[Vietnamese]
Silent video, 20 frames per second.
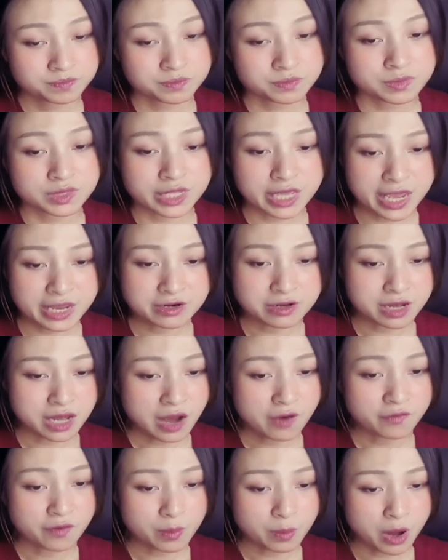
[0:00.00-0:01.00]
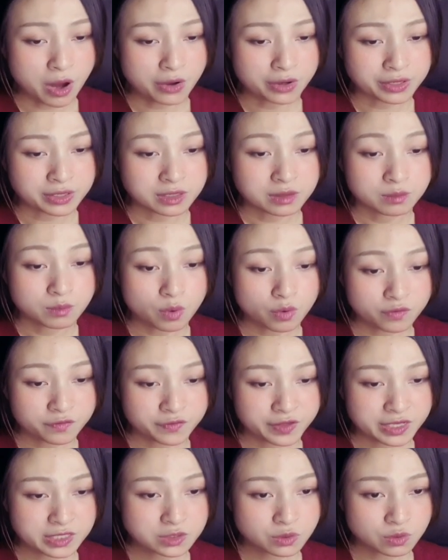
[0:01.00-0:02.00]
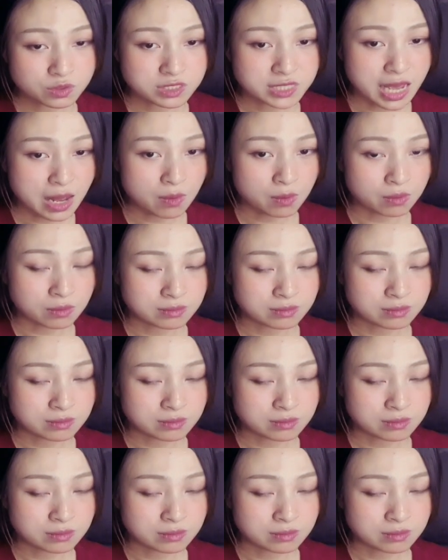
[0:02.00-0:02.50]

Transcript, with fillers: nghe được ngao phong hỏi bốn phía xôn xao